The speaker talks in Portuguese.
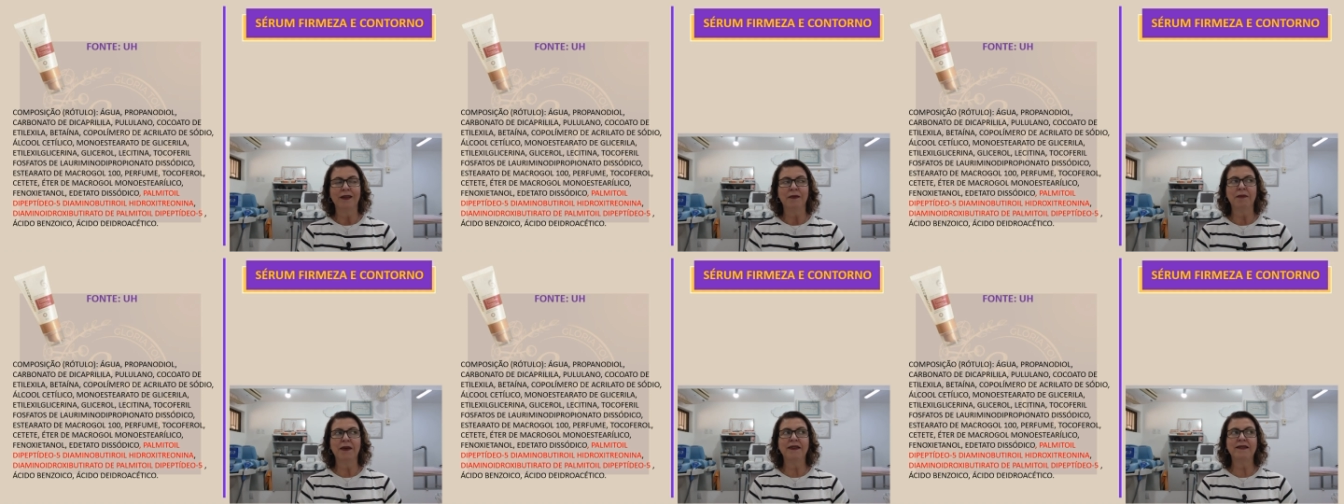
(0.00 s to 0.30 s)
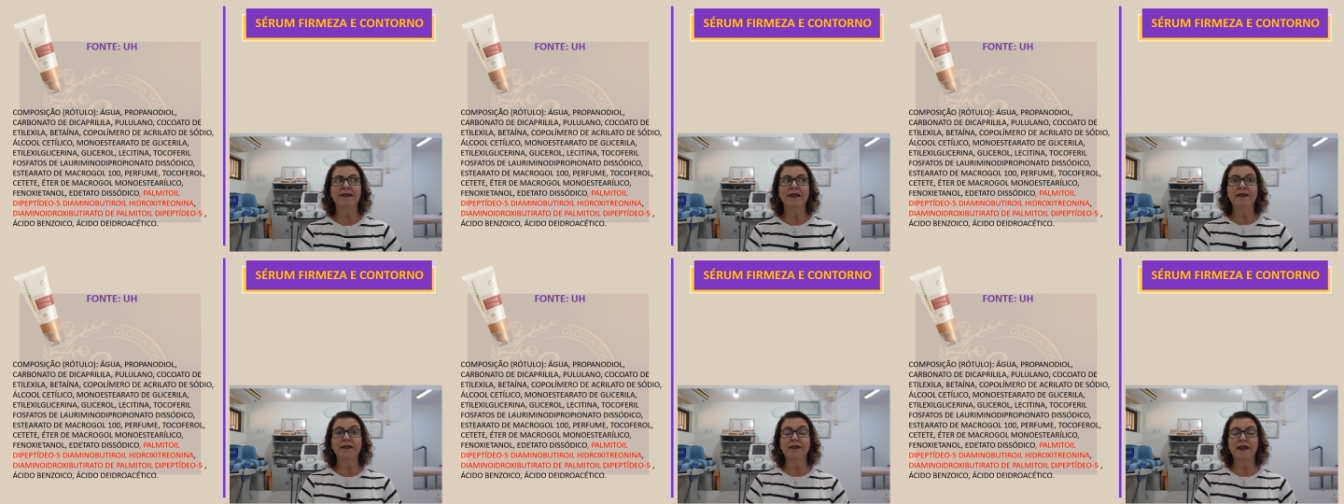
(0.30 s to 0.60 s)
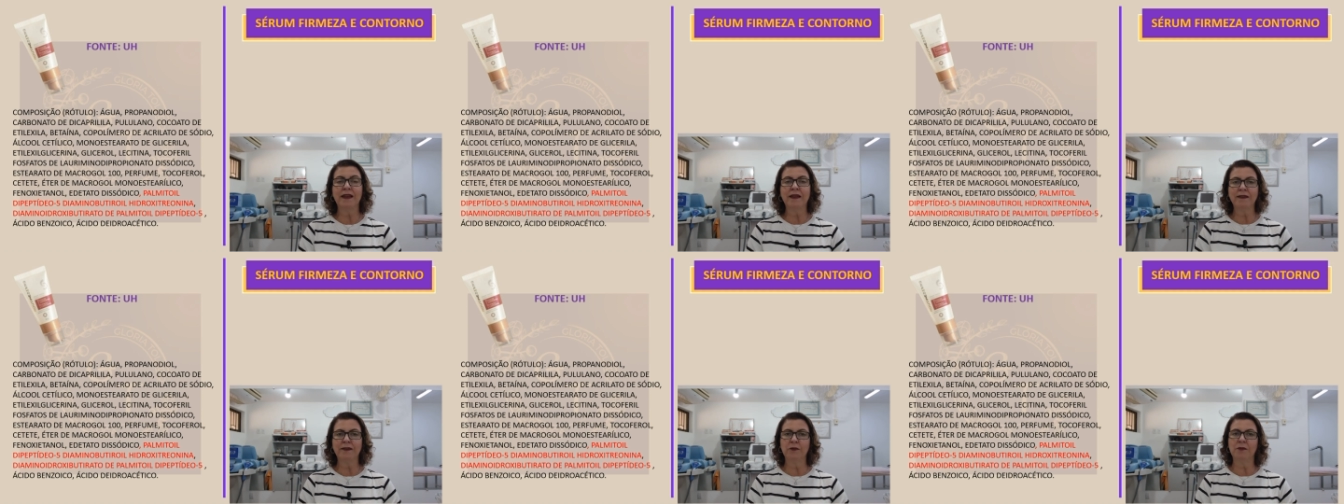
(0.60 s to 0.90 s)
Mas
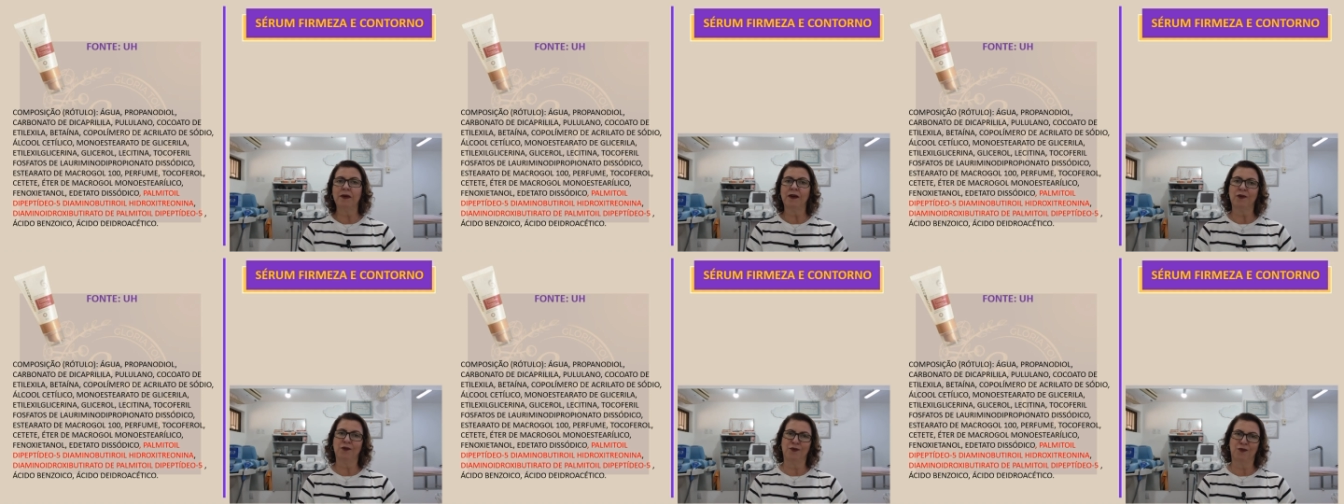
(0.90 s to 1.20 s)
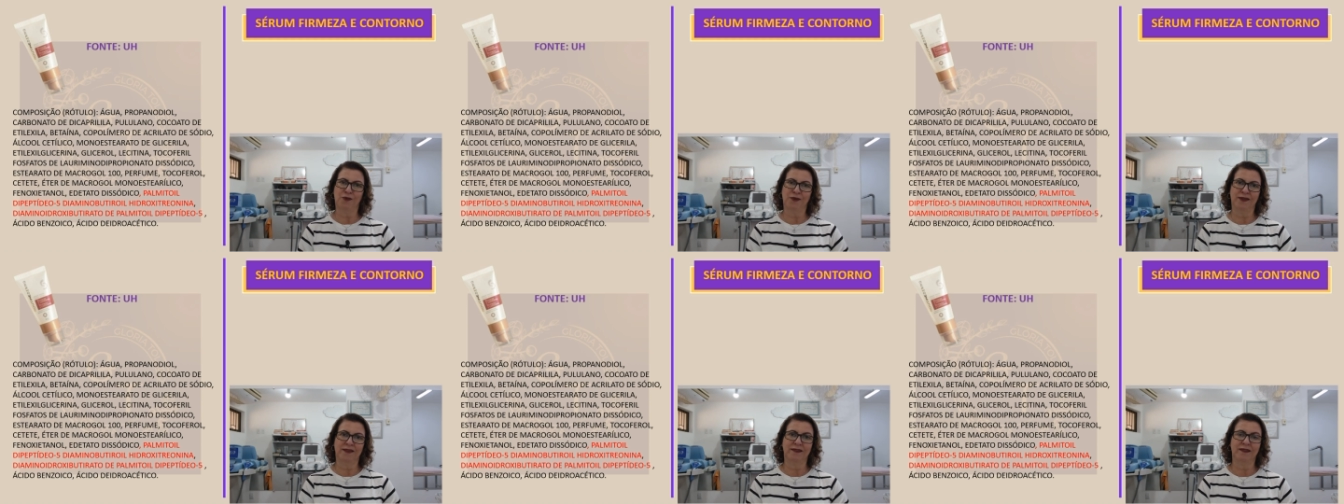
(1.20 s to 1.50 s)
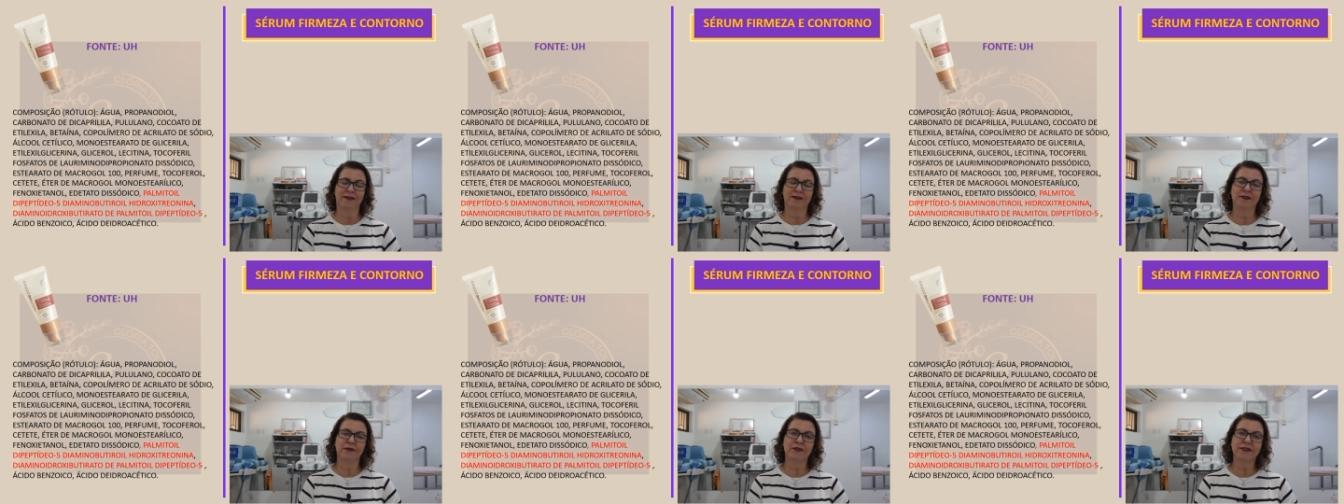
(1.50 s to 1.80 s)
entenda uma
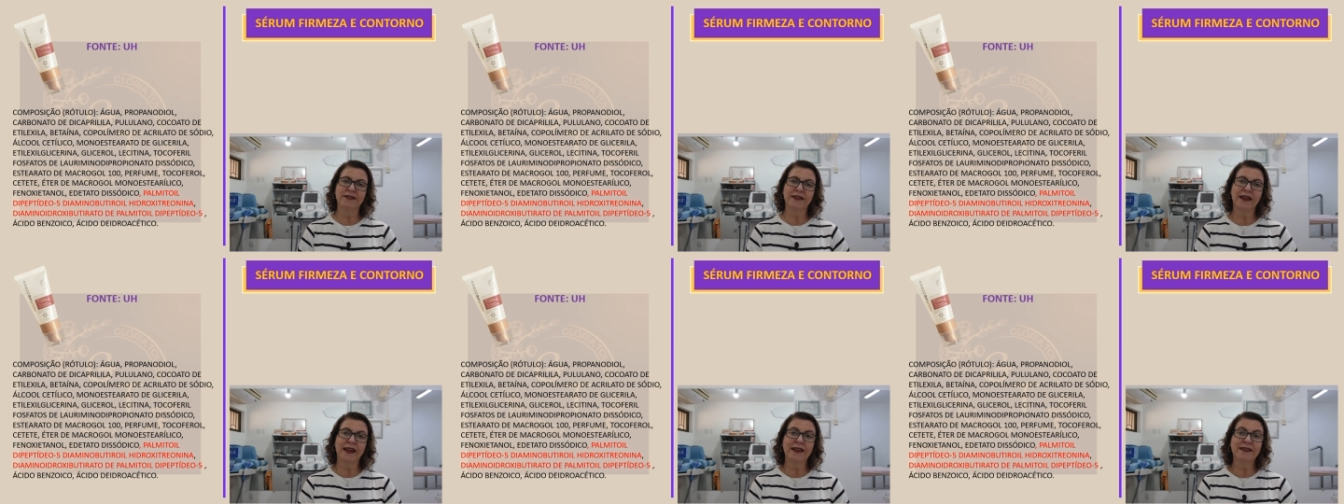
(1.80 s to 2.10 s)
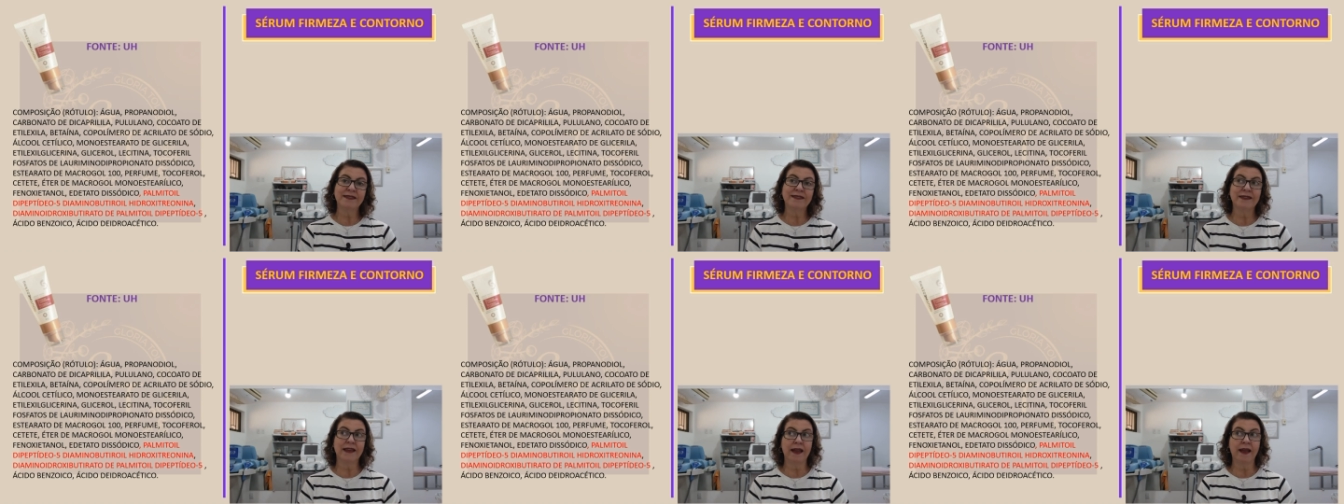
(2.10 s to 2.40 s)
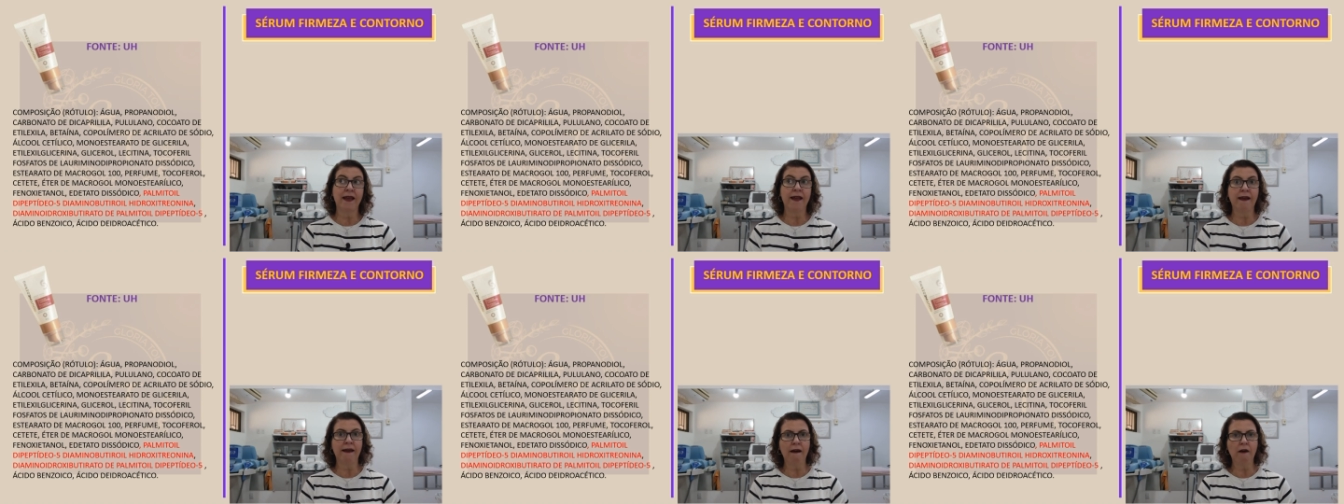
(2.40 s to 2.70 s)
coisa: se você quer ser
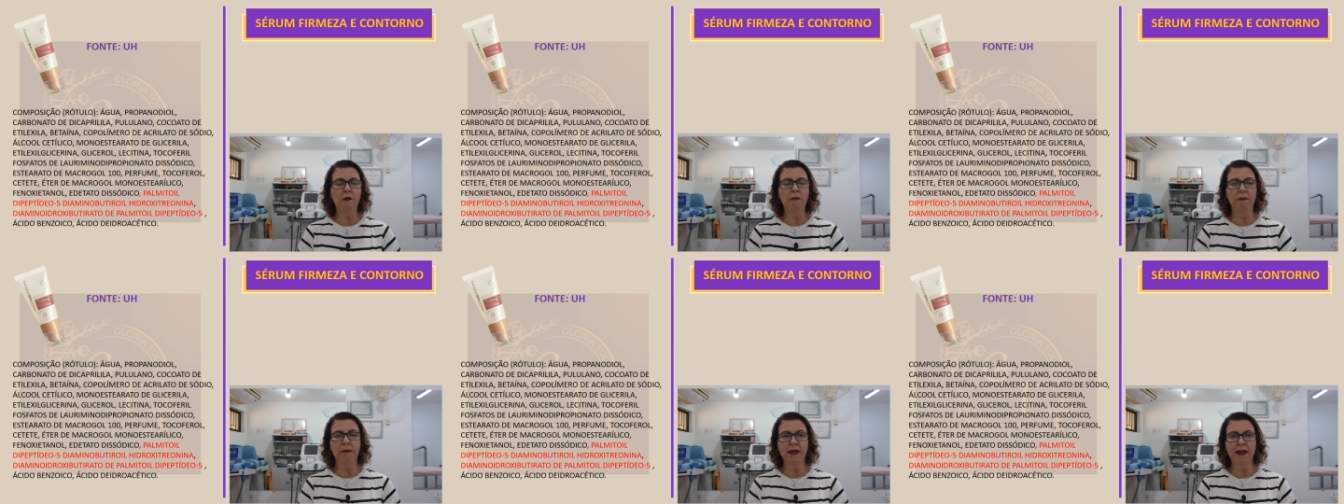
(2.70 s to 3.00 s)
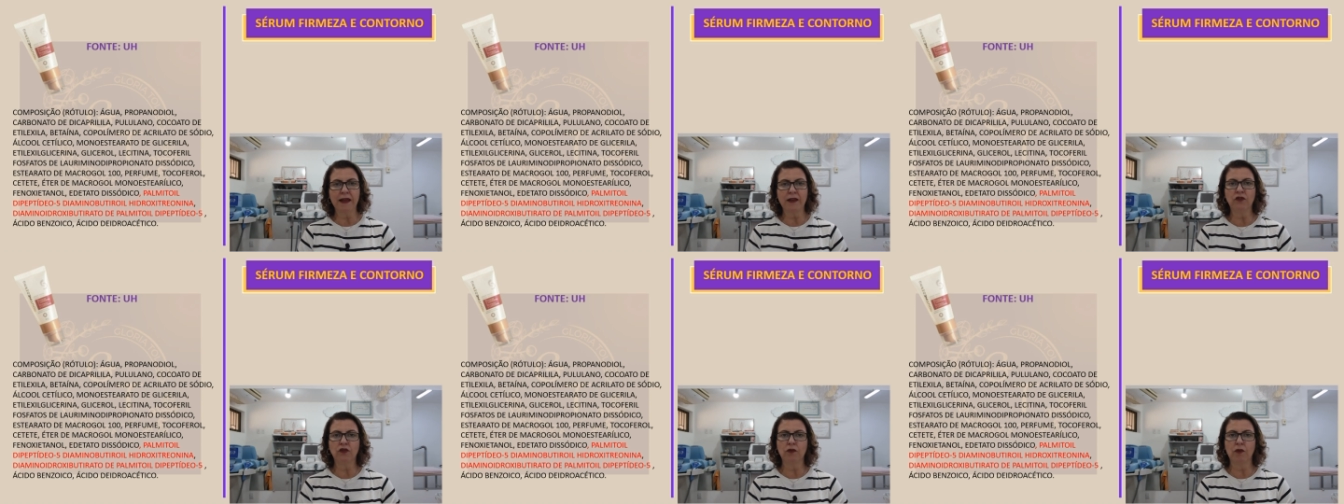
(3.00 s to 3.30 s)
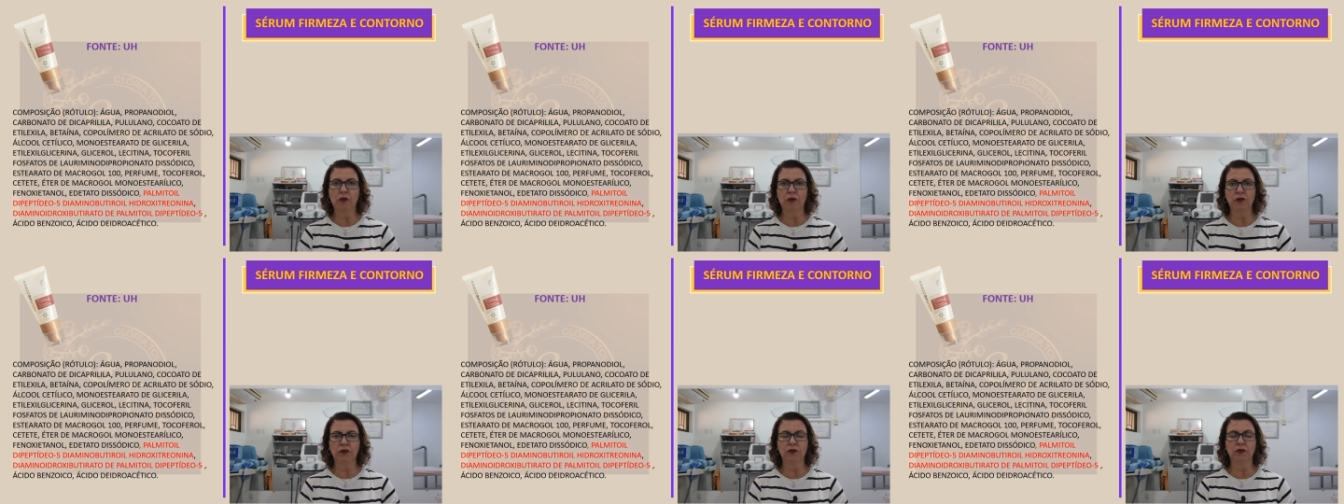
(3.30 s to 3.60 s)
realmente
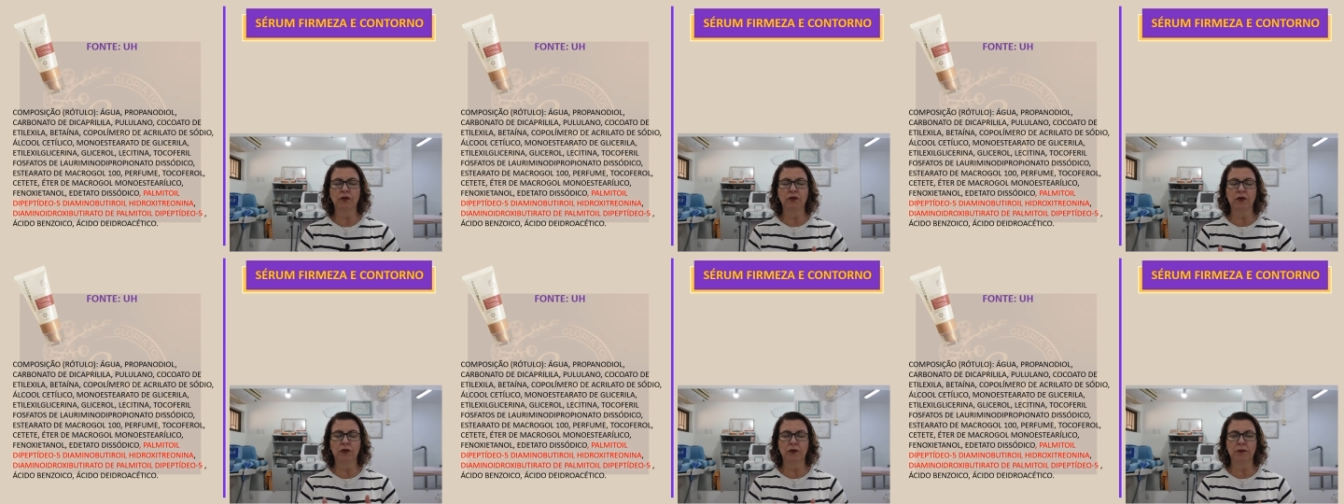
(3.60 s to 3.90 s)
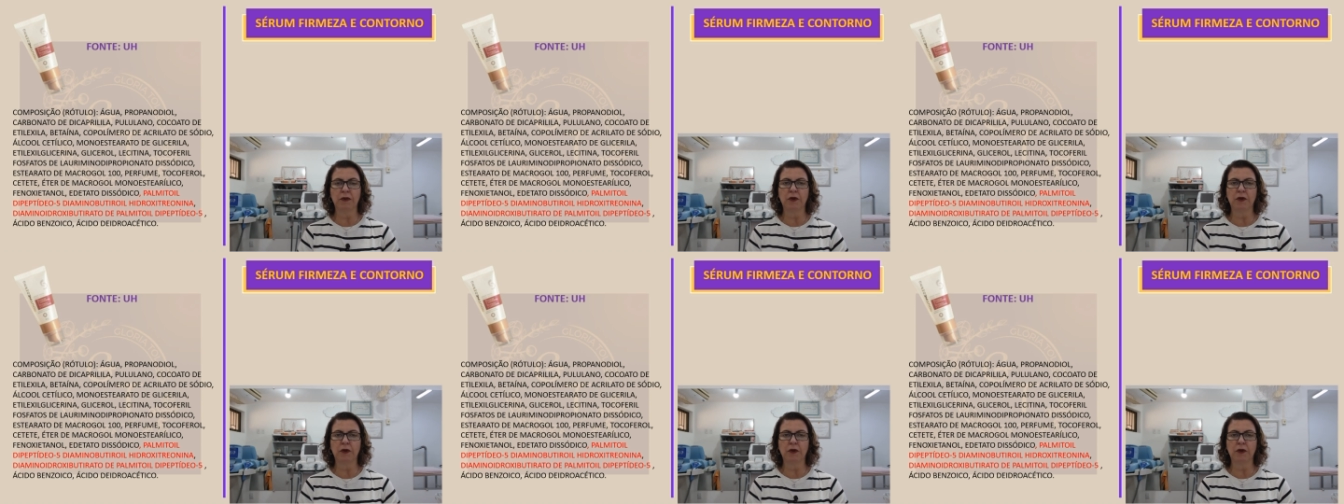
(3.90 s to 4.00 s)
um consultor,